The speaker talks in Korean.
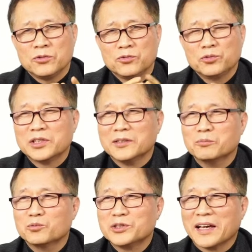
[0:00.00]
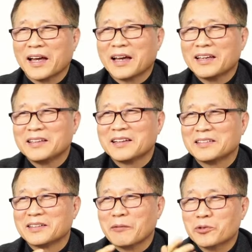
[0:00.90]
유전 무죄
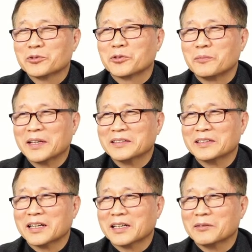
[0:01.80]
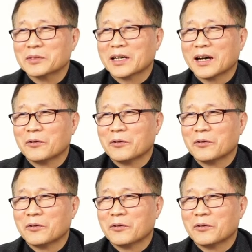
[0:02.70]
이걸 대표적으로 만들어낸 겁니다.